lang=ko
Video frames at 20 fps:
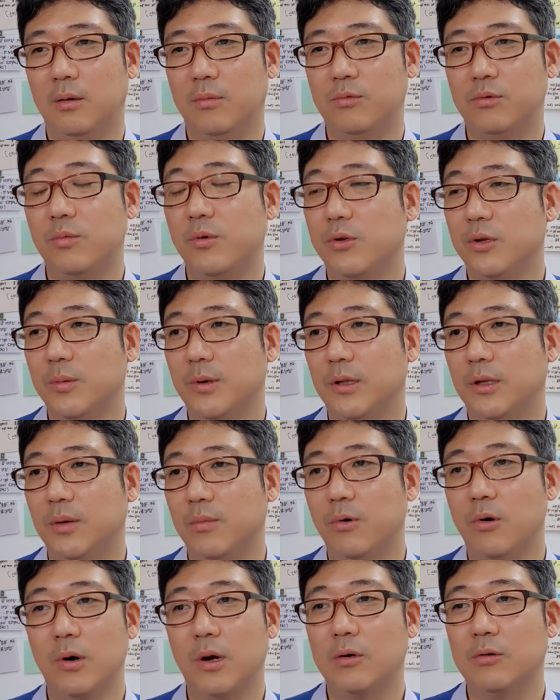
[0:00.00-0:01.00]
부모님한테
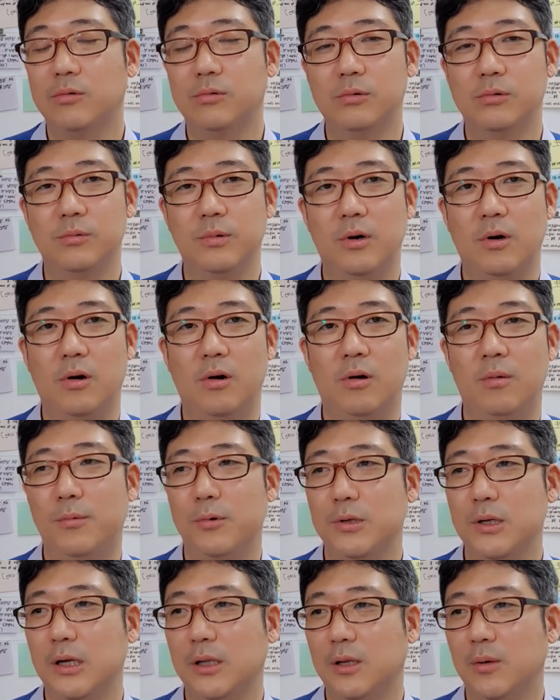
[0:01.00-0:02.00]
뭐라고
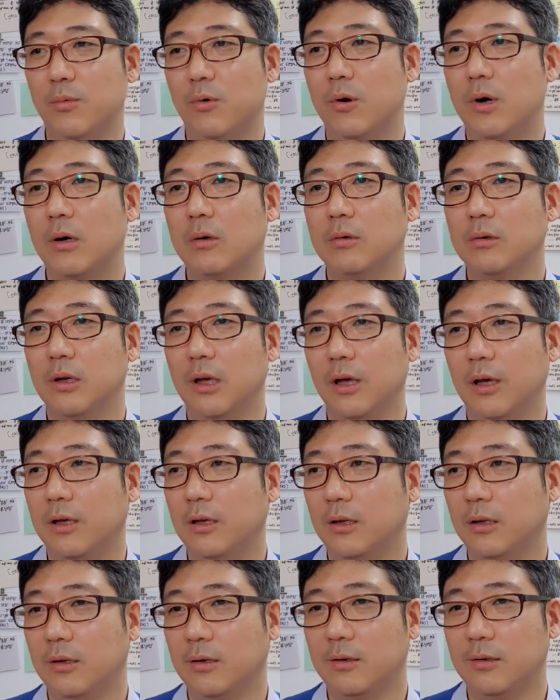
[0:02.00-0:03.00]
어머니한테 뭐라고
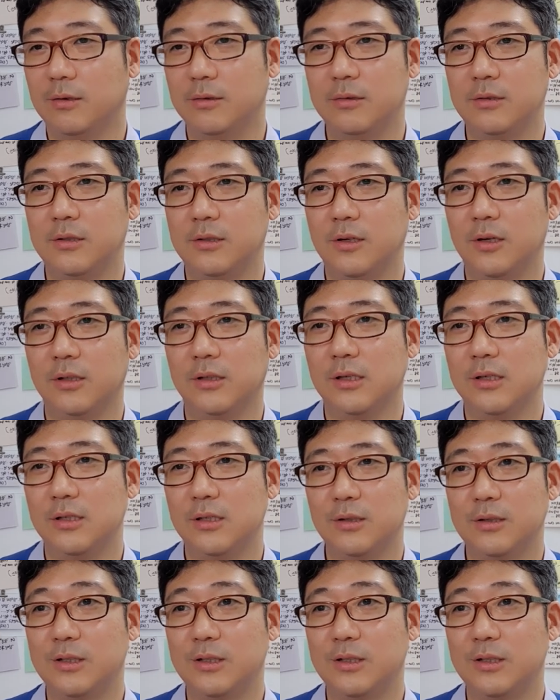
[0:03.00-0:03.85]
얘기를 드려야 되지